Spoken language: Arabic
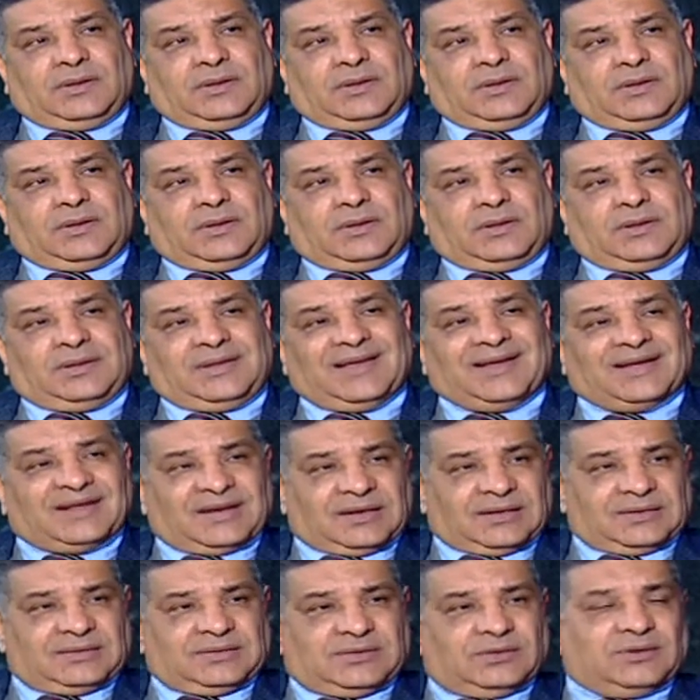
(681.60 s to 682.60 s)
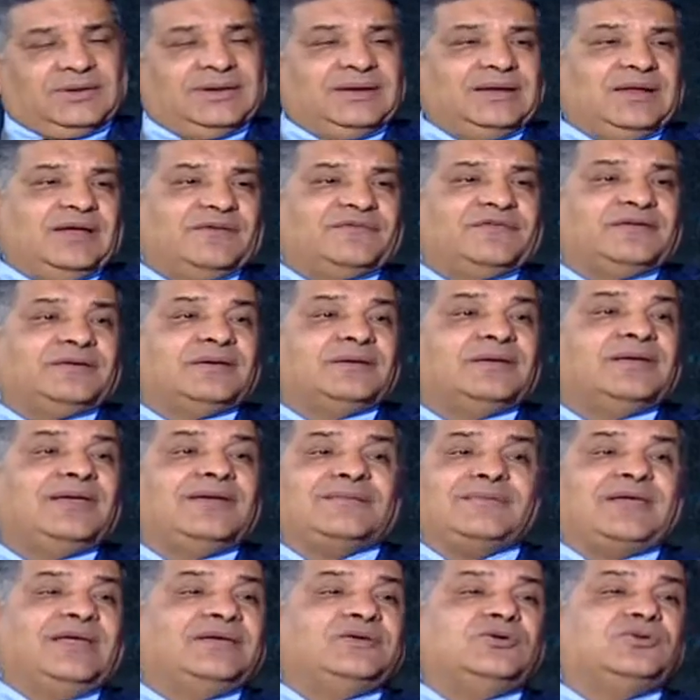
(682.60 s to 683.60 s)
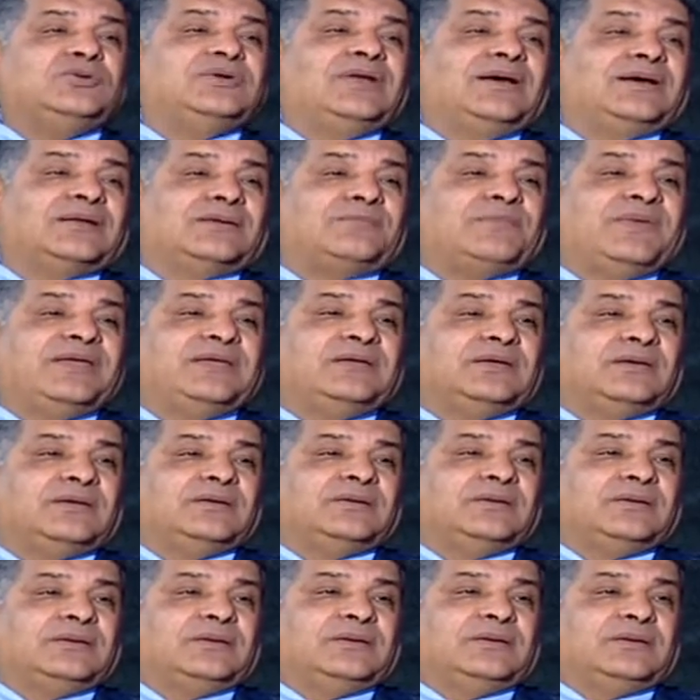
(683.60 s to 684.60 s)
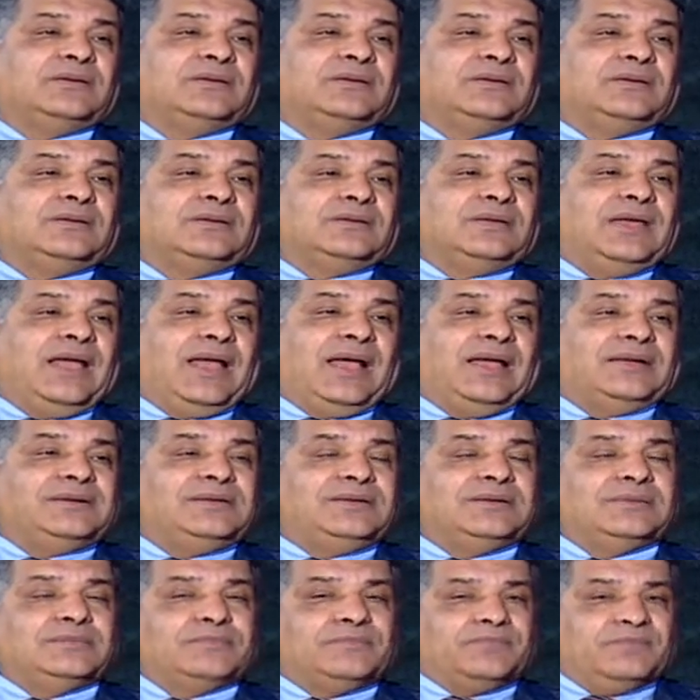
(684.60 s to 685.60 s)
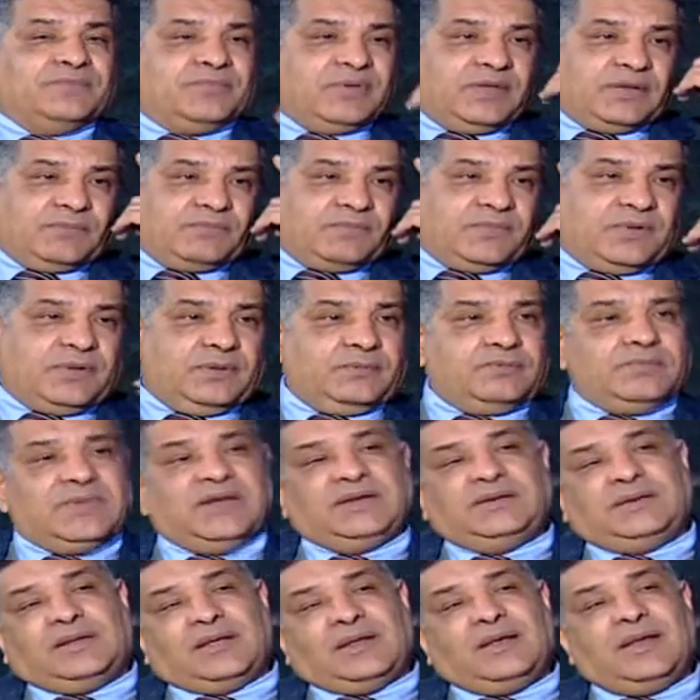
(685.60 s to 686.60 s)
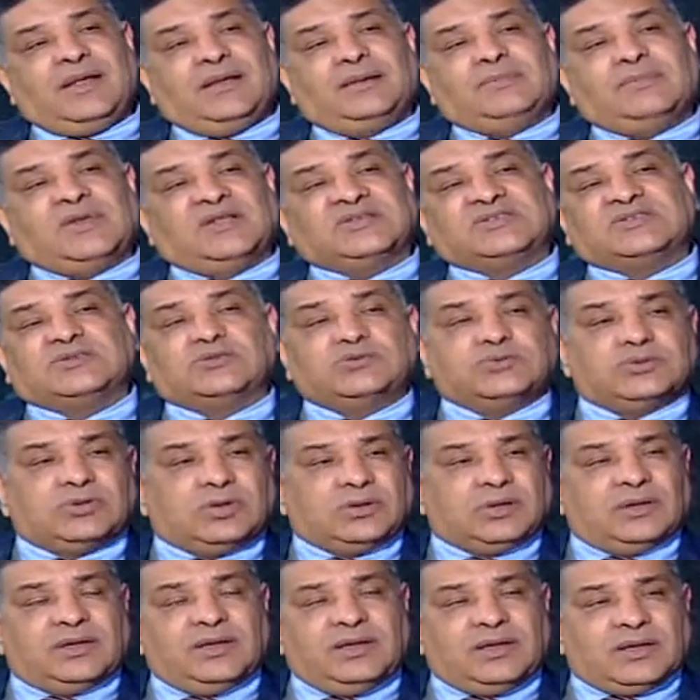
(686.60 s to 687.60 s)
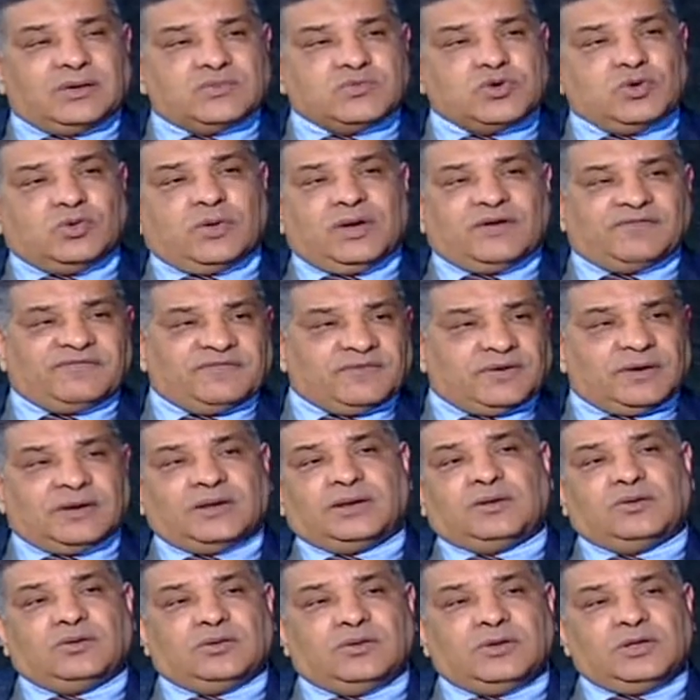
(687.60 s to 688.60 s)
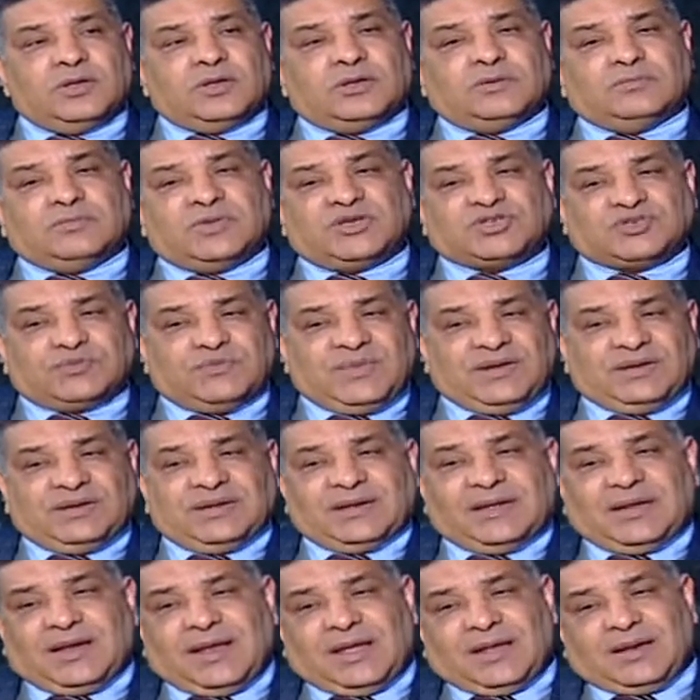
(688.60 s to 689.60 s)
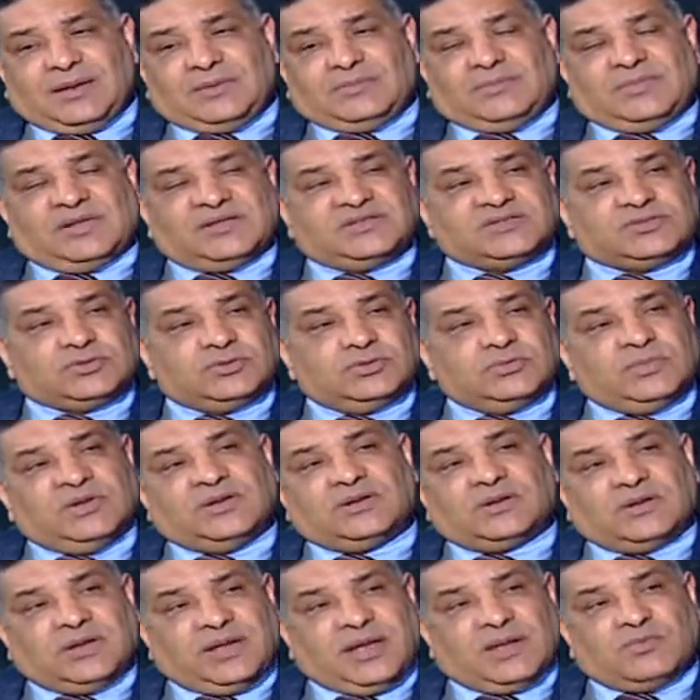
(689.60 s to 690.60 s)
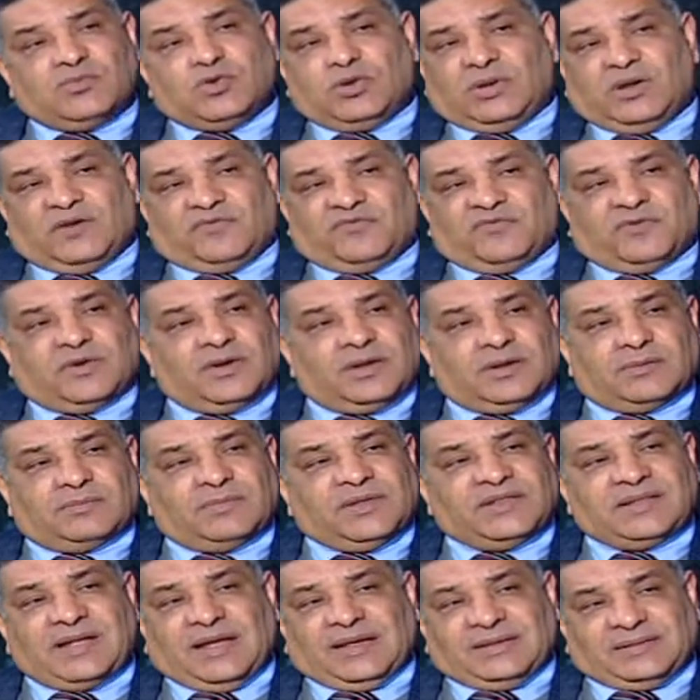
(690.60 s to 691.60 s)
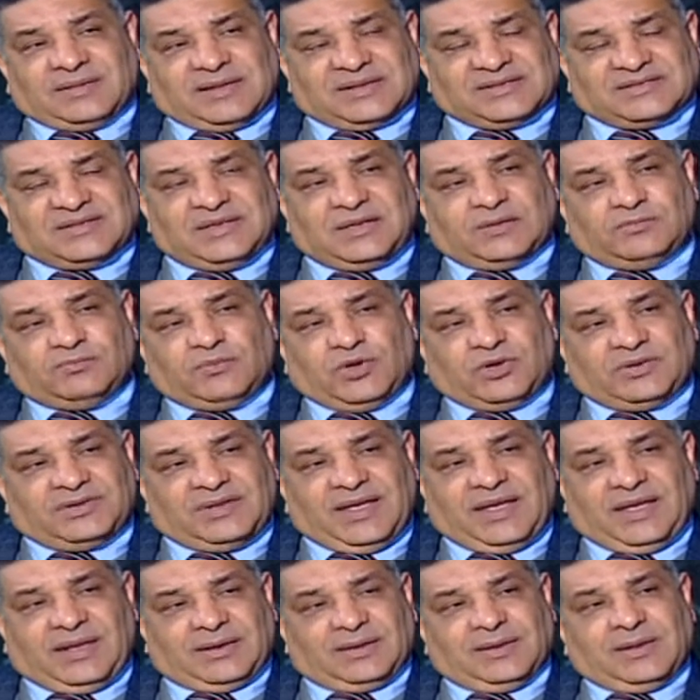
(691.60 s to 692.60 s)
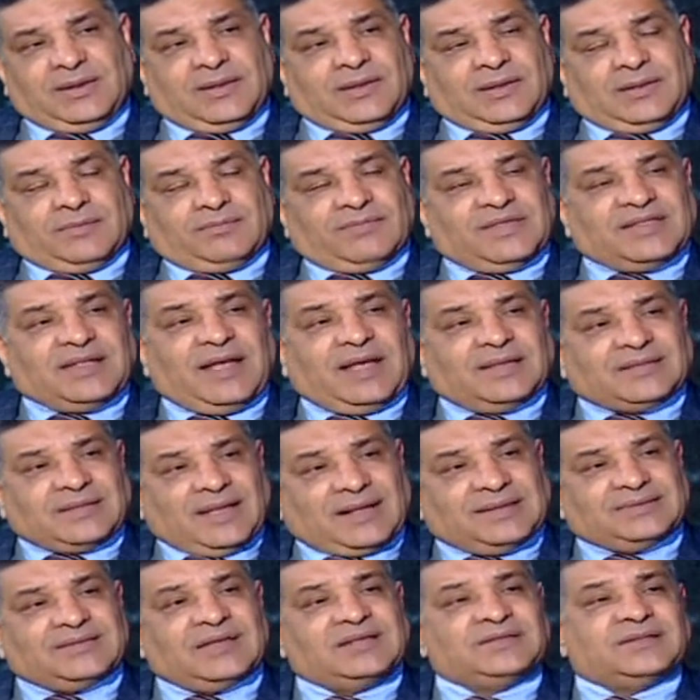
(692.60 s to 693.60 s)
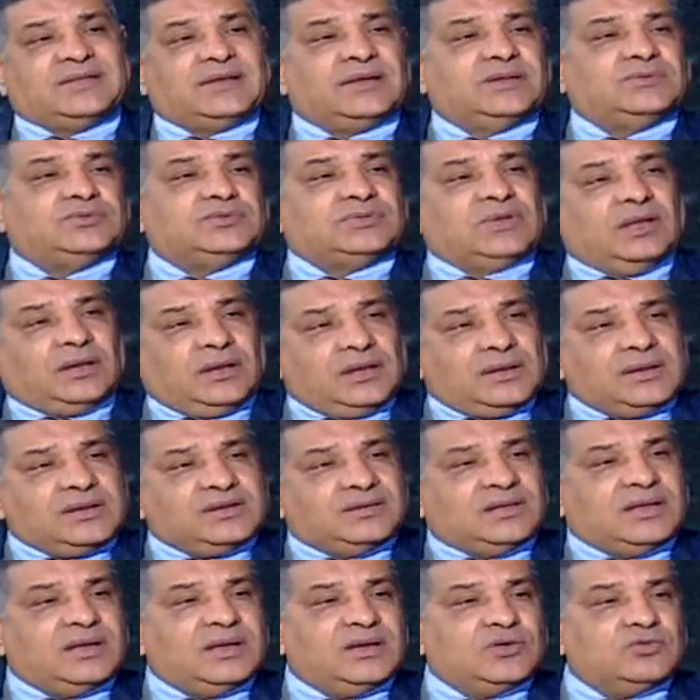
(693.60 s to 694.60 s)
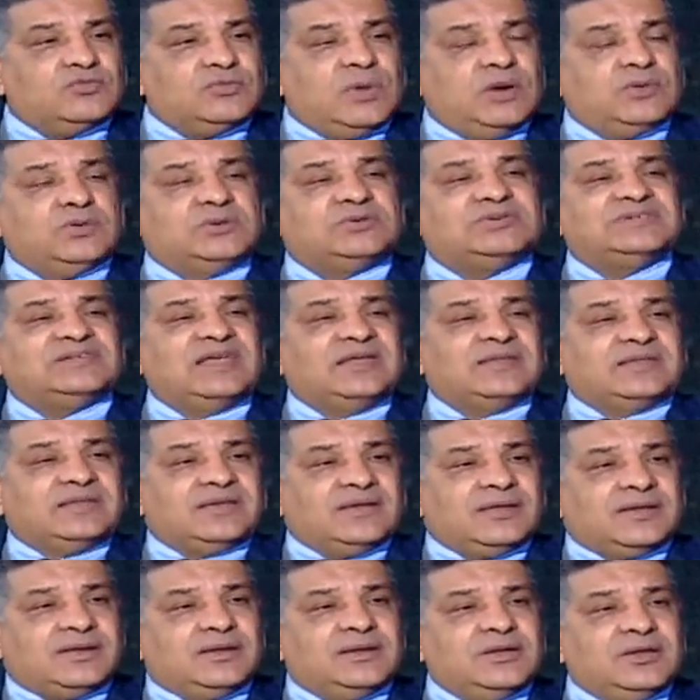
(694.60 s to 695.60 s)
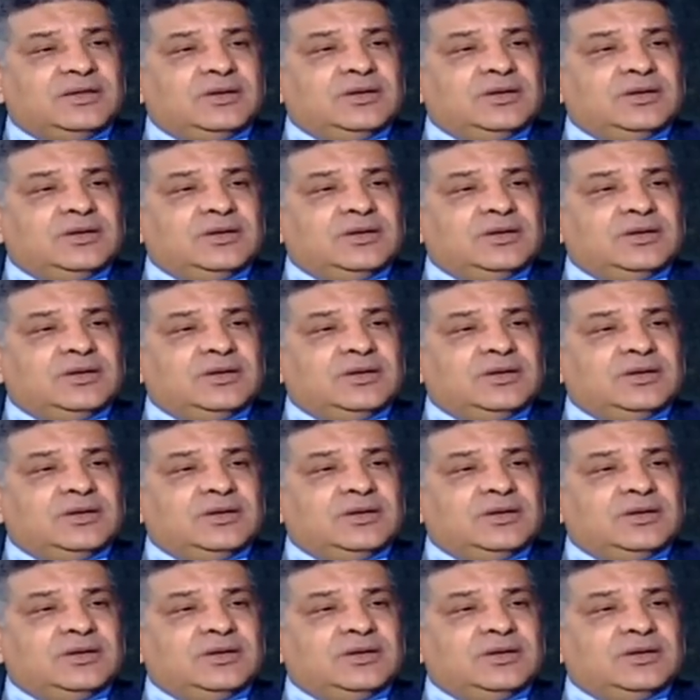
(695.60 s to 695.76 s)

آه، يرى الدول الافريقيه بعيون غربيه يعني ب ب من خلال منظور قيمه وافكاره مش من خلال منظوم القيم والافكار بتاعت هذه البلدان نعم. بتاعت عاداتها وتقاليدها وموروثاتها